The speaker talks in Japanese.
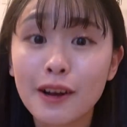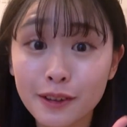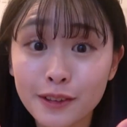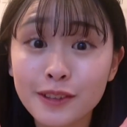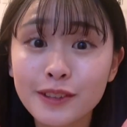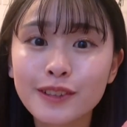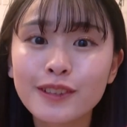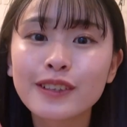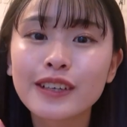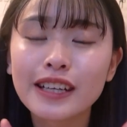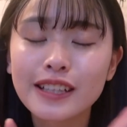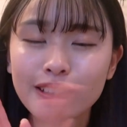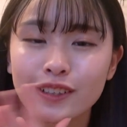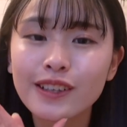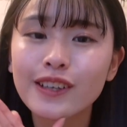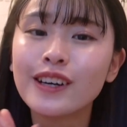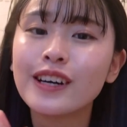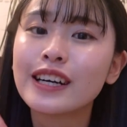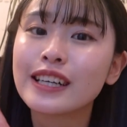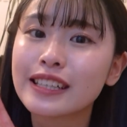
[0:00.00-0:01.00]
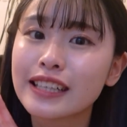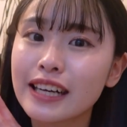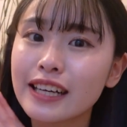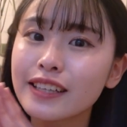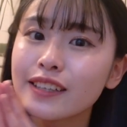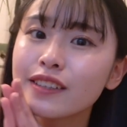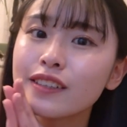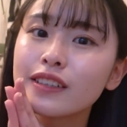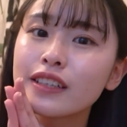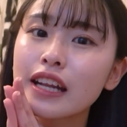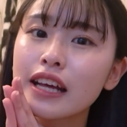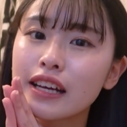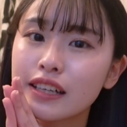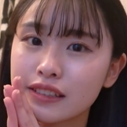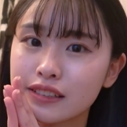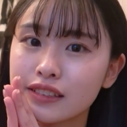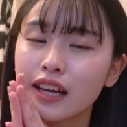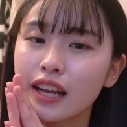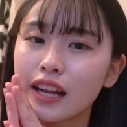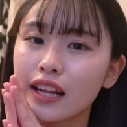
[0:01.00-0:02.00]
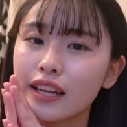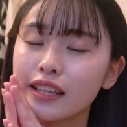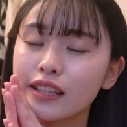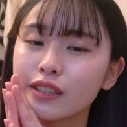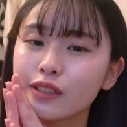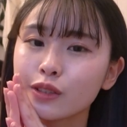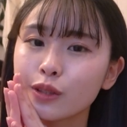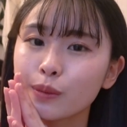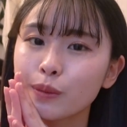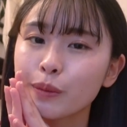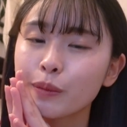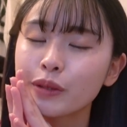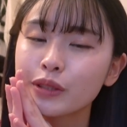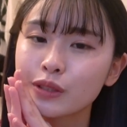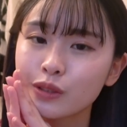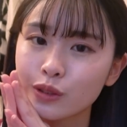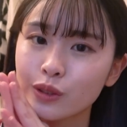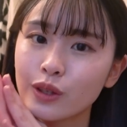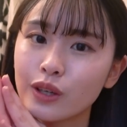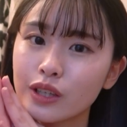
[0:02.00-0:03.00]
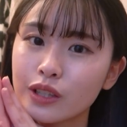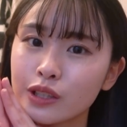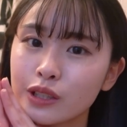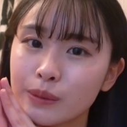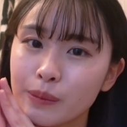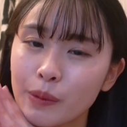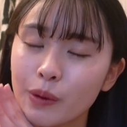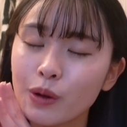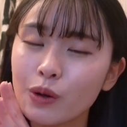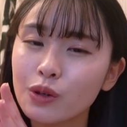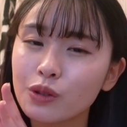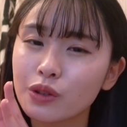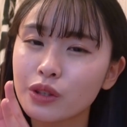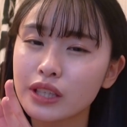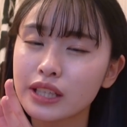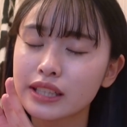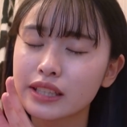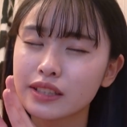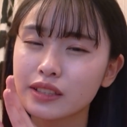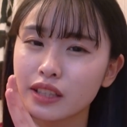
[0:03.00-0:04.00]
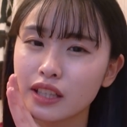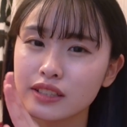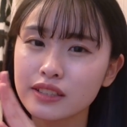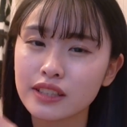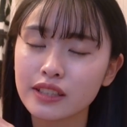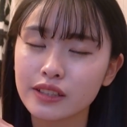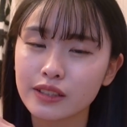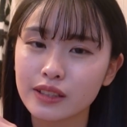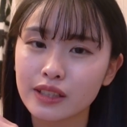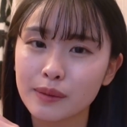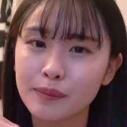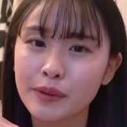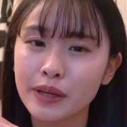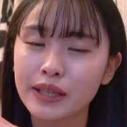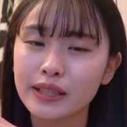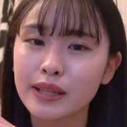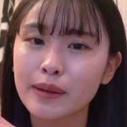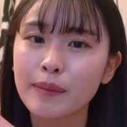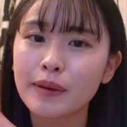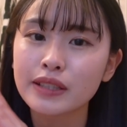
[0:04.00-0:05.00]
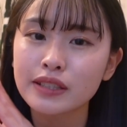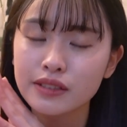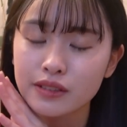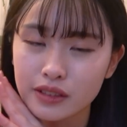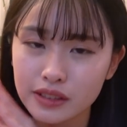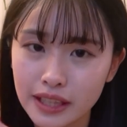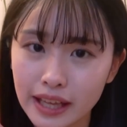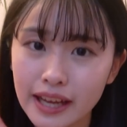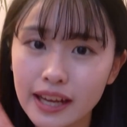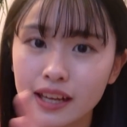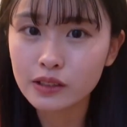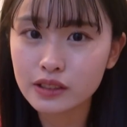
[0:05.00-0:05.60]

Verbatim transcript: この動画の概要欄からリンク飛びますとクーポンコード入れてくださいっていう画面が出ますので